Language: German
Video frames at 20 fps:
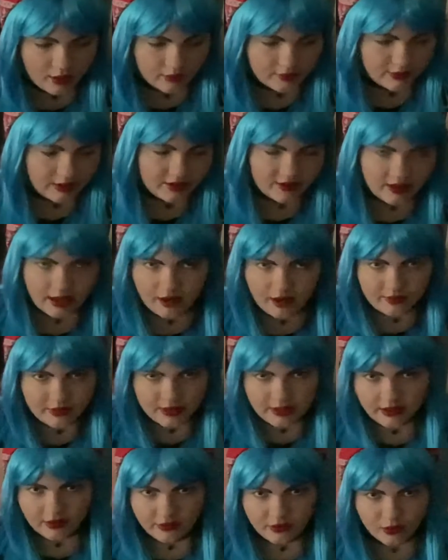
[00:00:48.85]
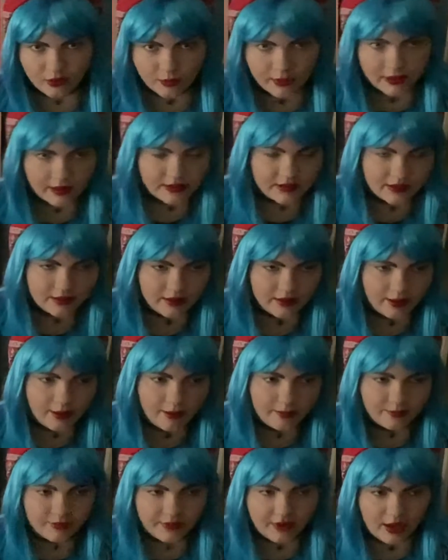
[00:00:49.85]
was ja, wie ich so mit
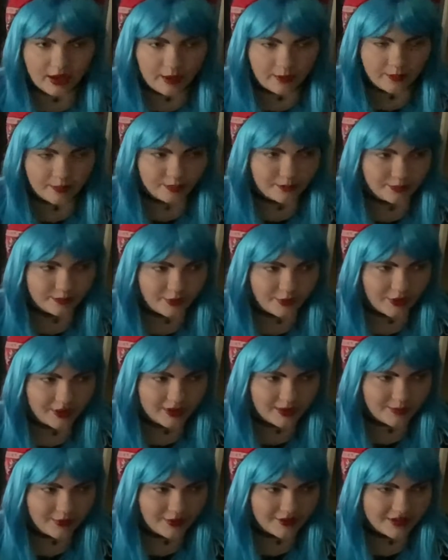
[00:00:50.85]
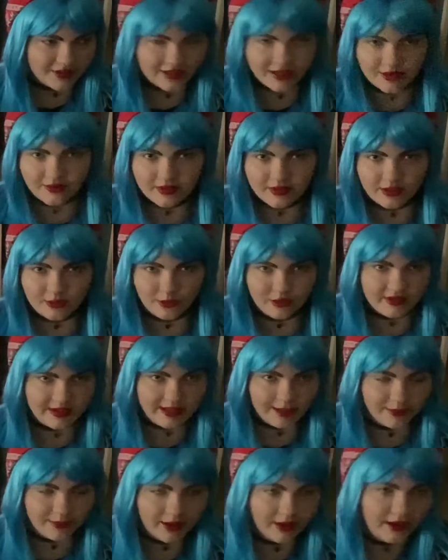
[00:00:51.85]
ähm, der Body Positivity durchs
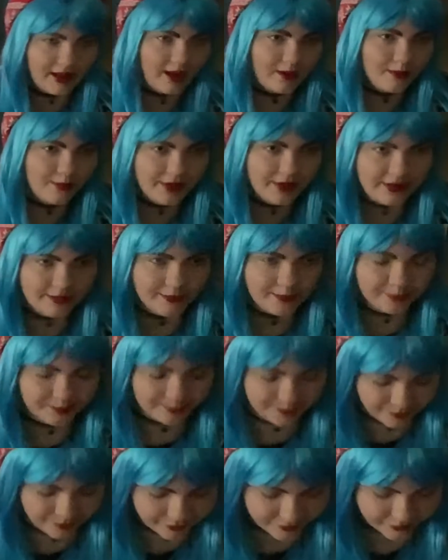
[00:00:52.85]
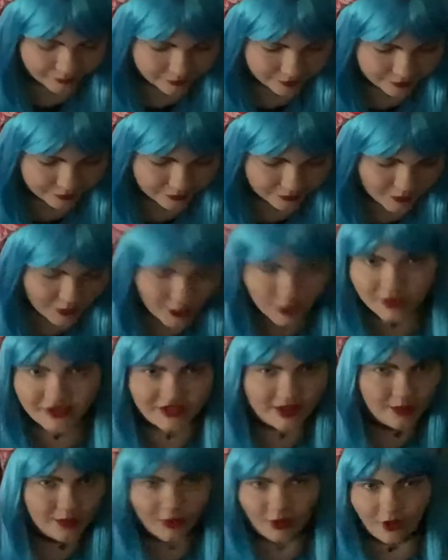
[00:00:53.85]
Leben gegangen bin und
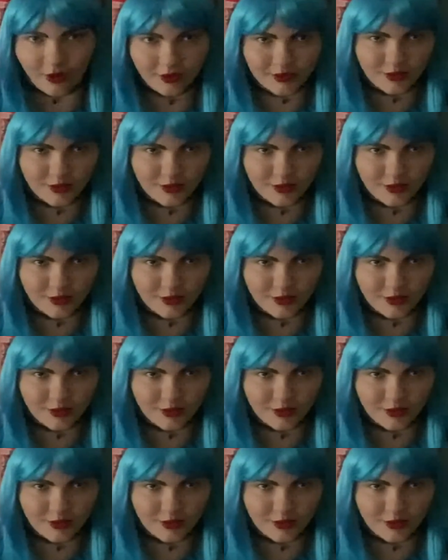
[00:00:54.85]
es immer noch